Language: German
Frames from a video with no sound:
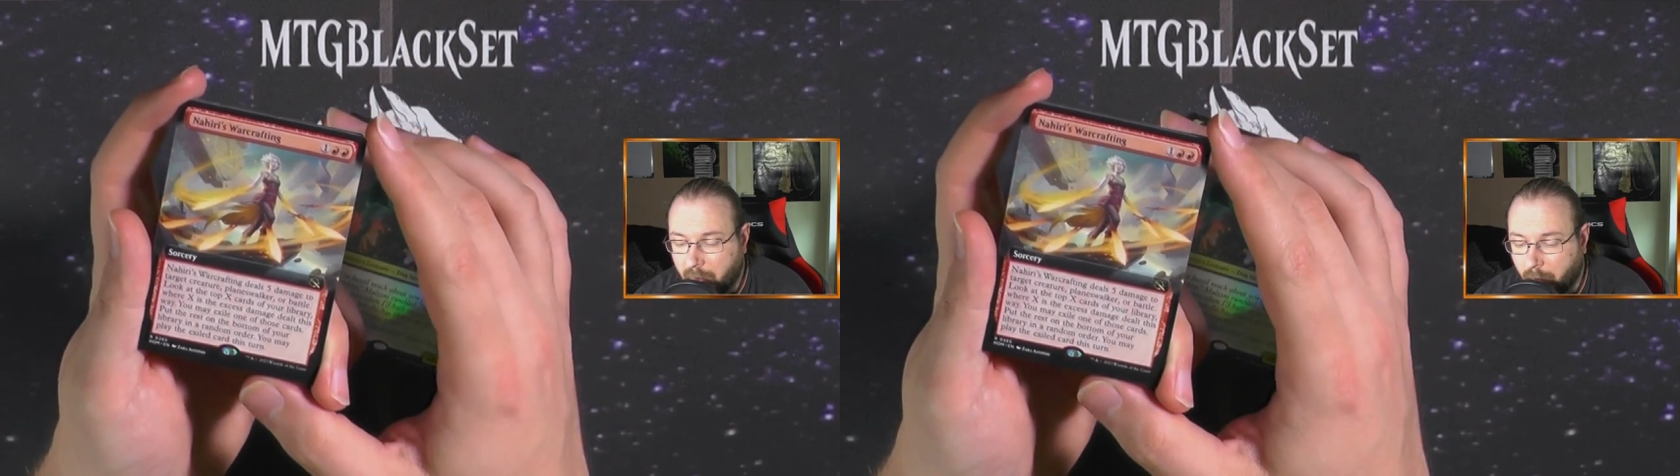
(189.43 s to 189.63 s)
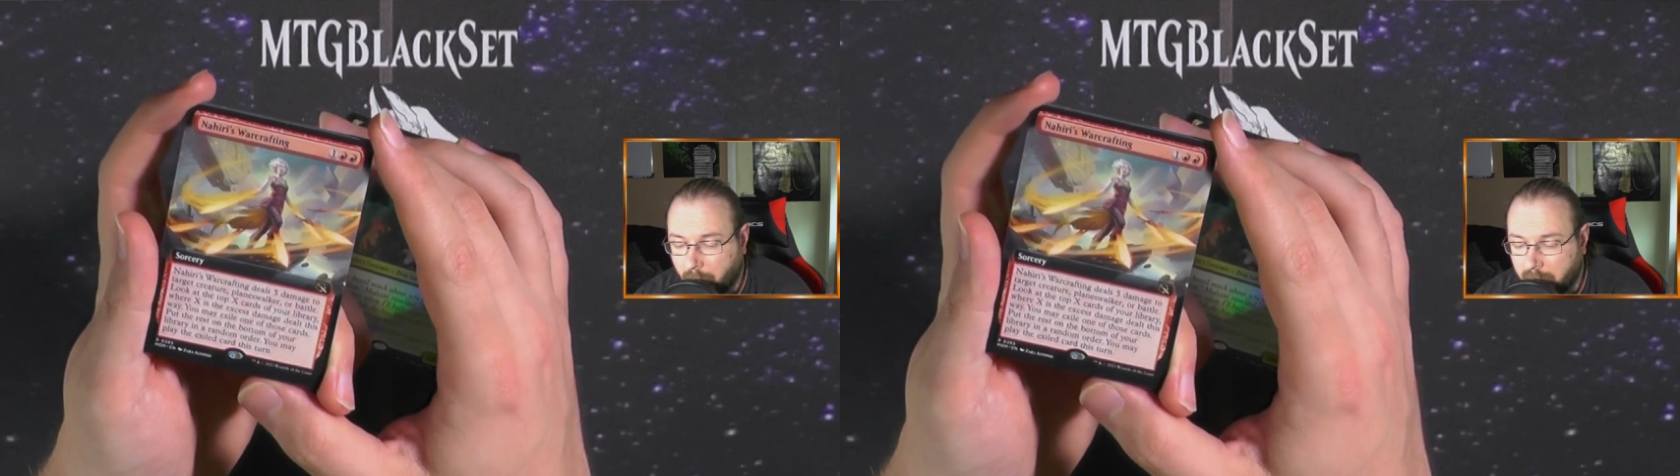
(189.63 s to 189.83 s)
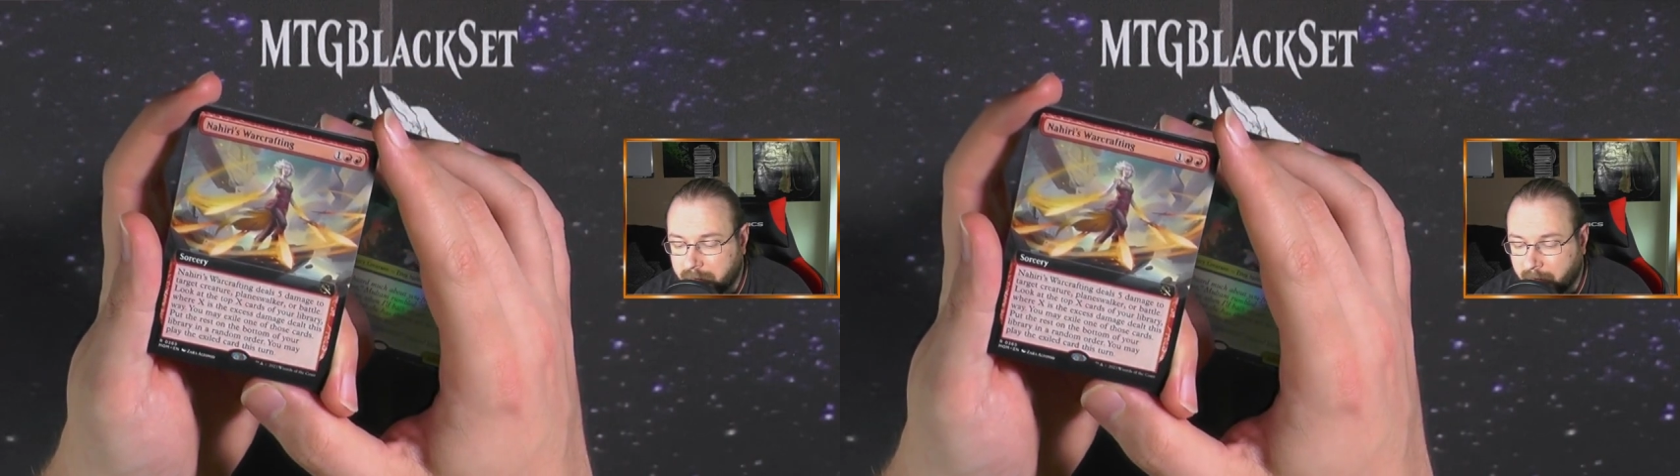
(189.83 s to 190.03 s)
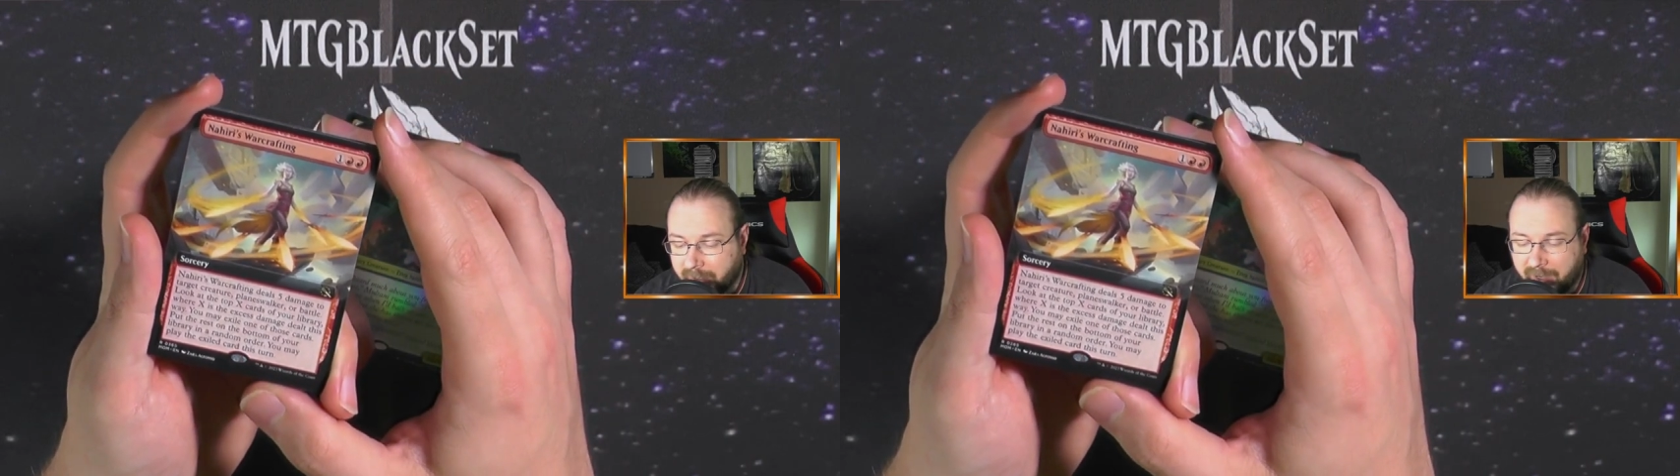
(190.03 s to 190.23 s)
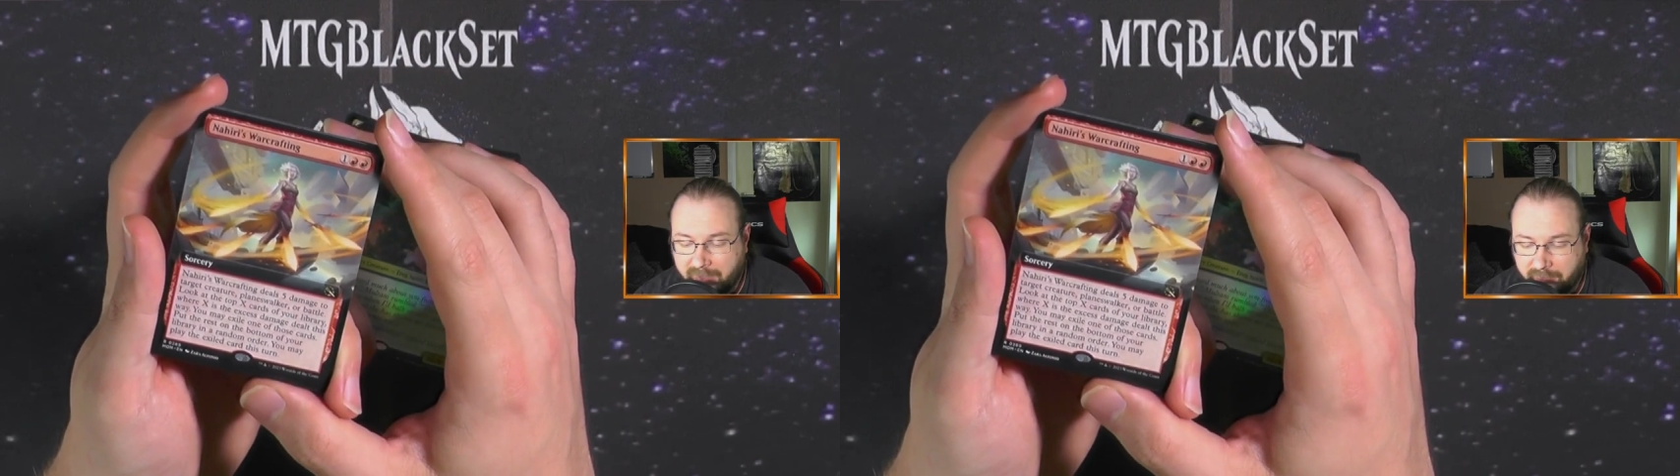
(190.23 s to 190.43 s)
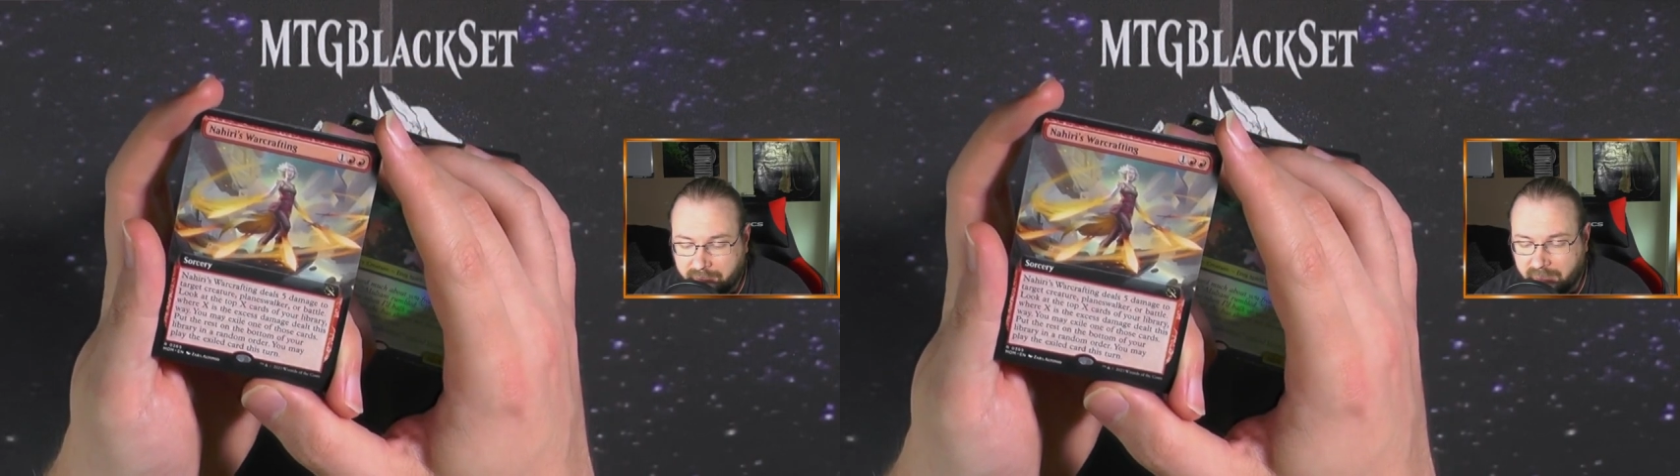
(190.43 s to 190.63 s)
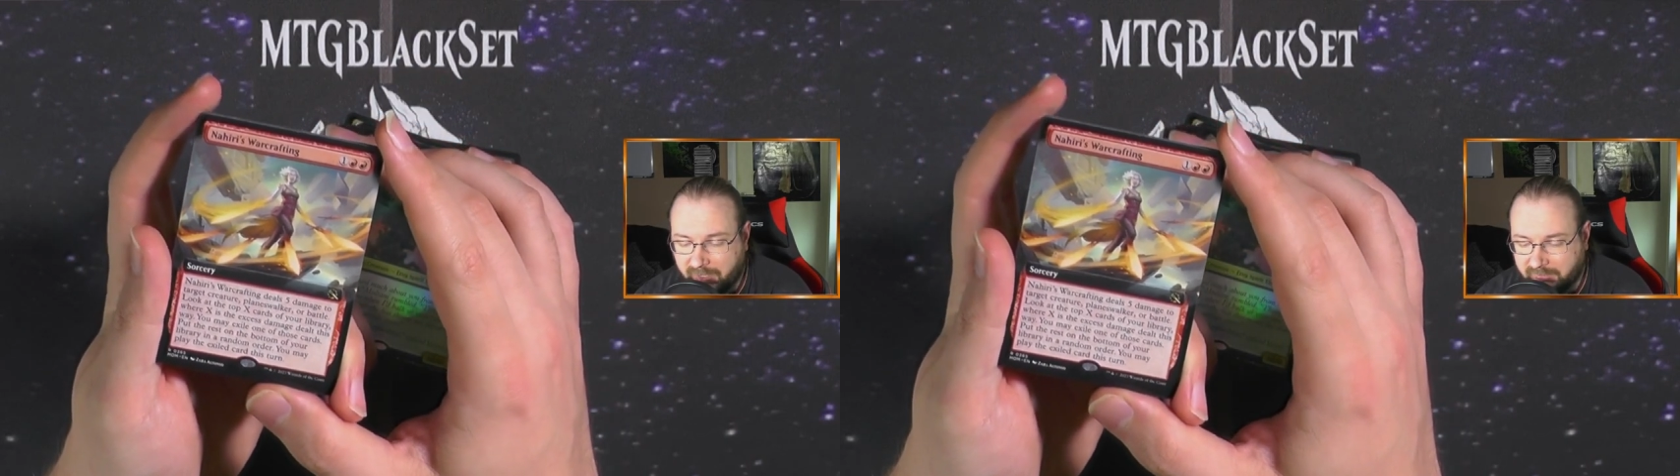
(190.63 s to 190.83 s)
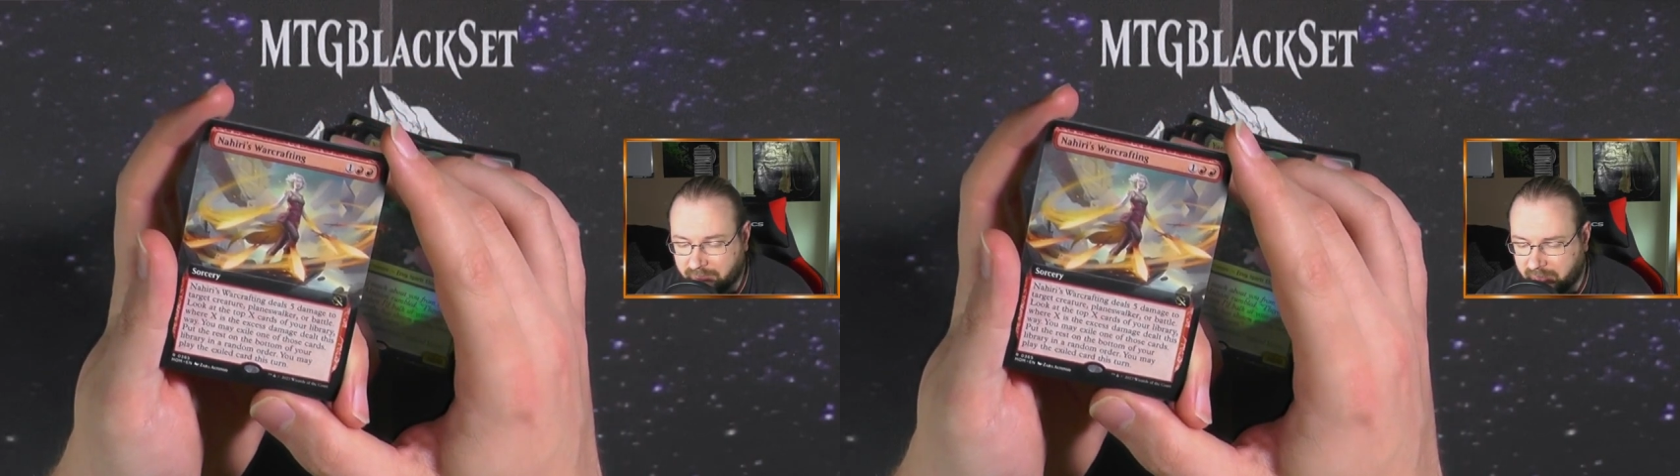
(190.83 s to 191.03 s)
und man kann eine
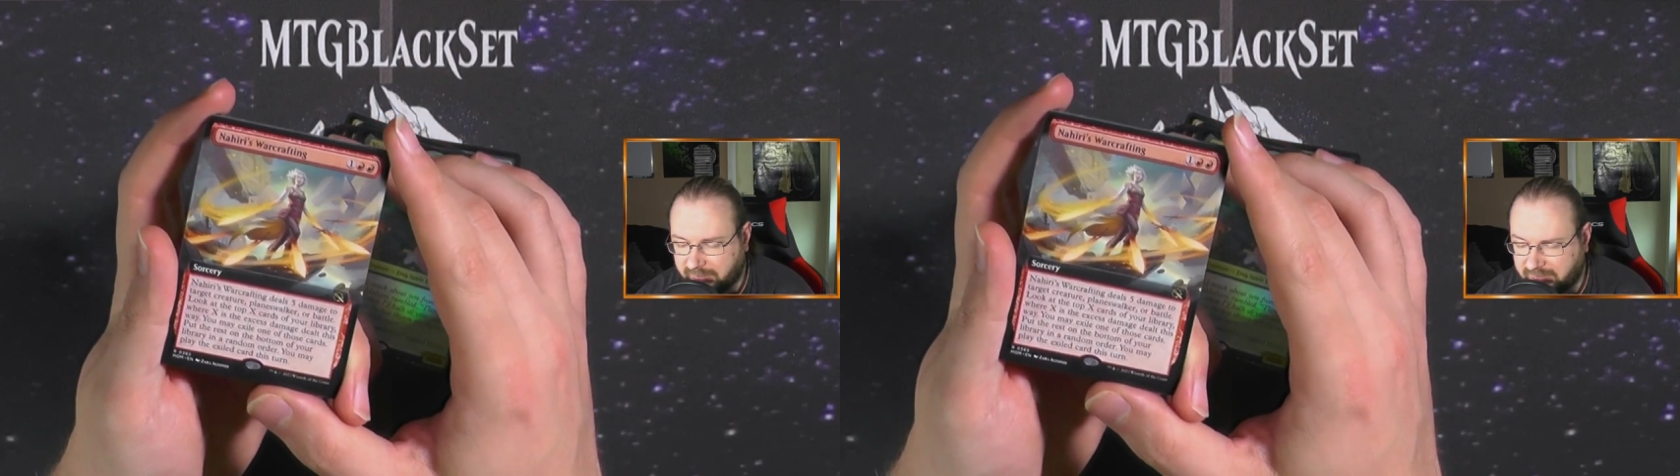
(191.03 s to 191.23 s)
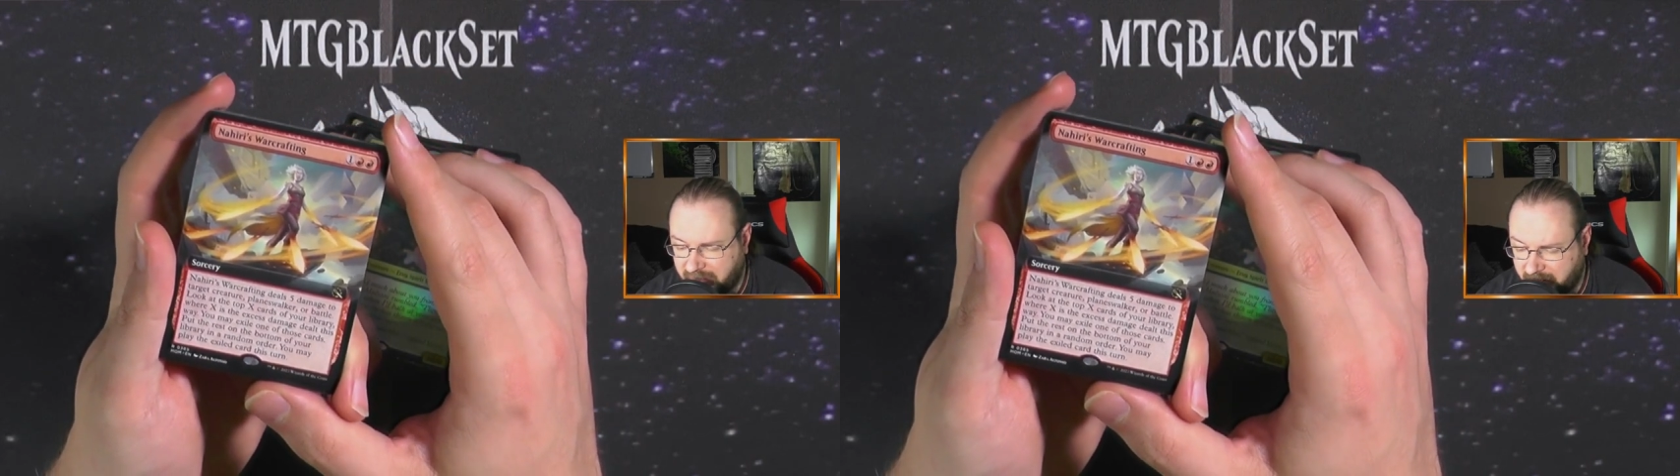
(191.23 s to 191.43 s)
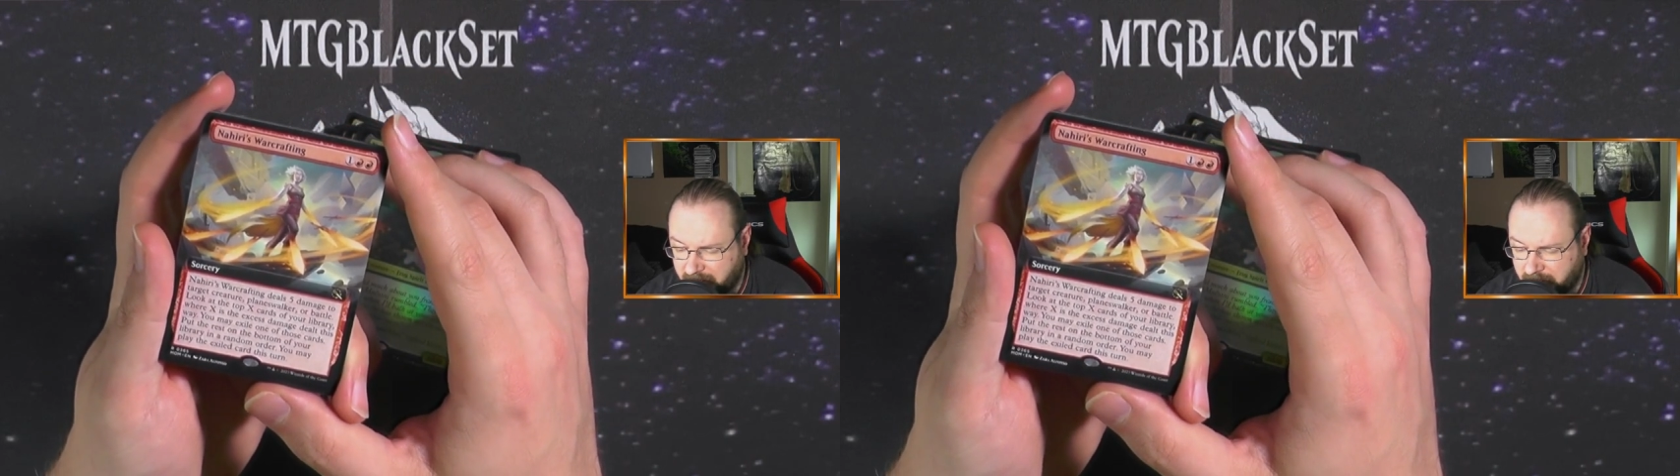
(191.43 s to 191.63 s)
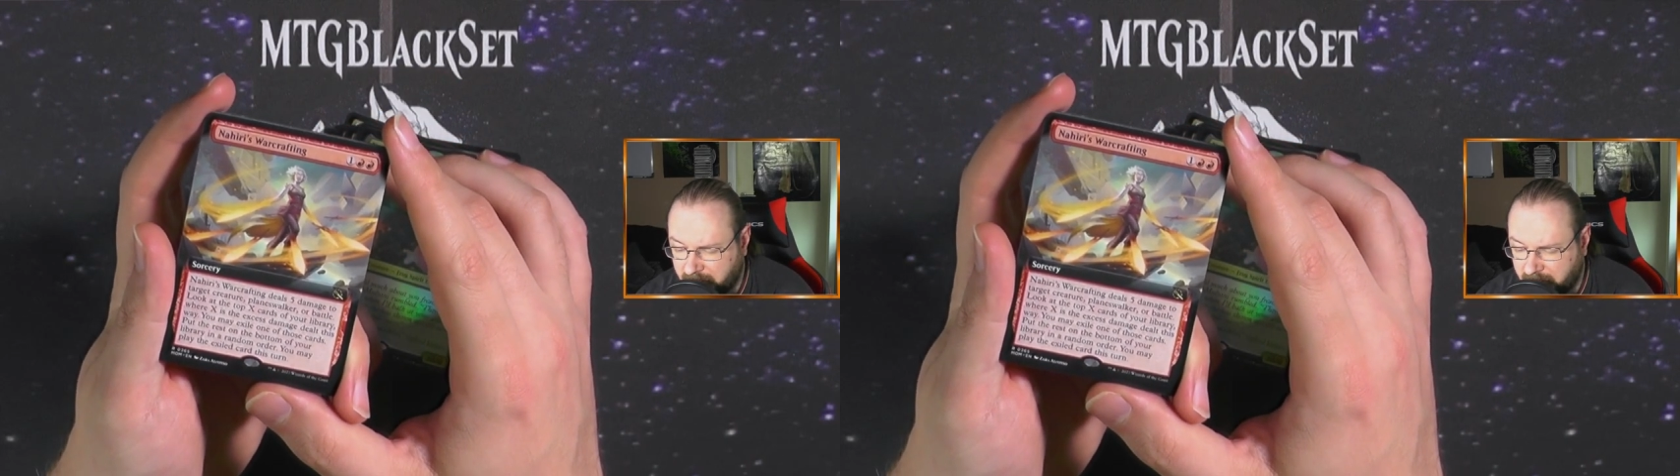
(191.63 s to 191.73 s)
Karte davon exilen.